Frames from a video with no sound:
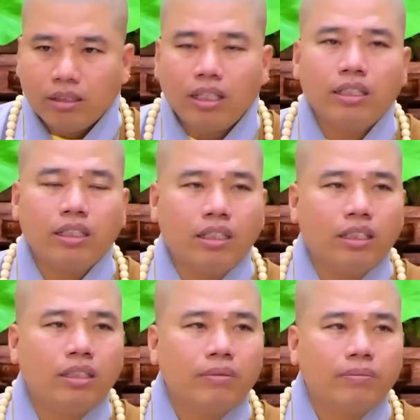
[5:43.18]
Nên
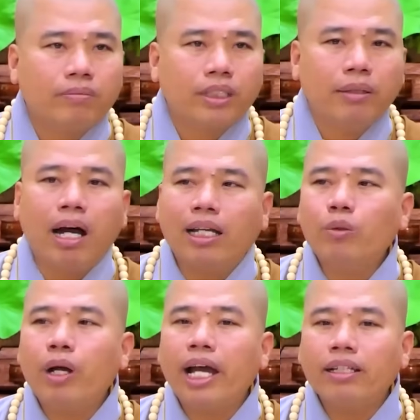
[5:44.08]
là khi mệt
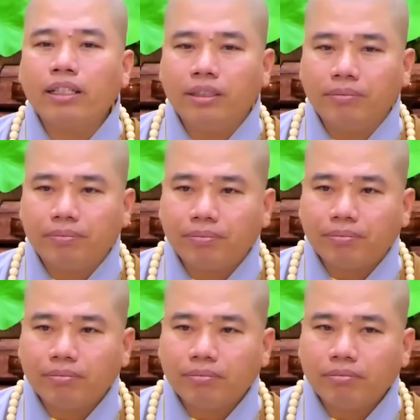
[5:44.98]
quá thì
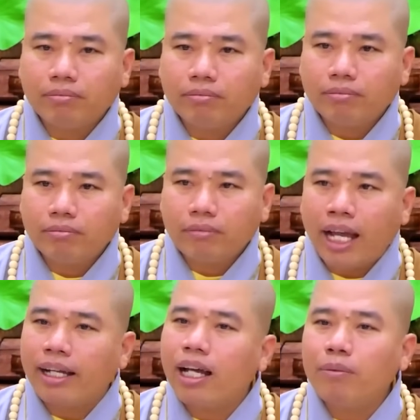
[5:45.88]

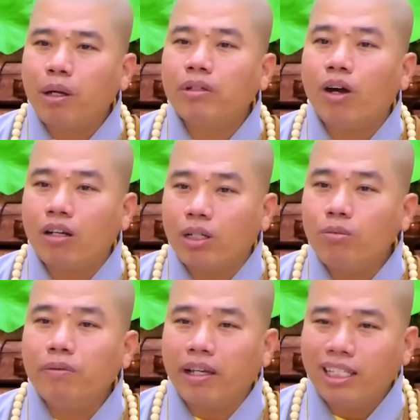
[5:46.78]
ăn cơm không ngon,
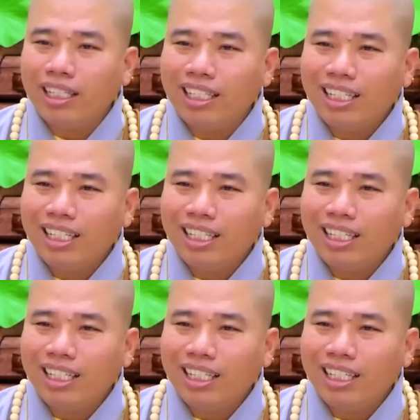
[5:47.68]
đúng quý vị.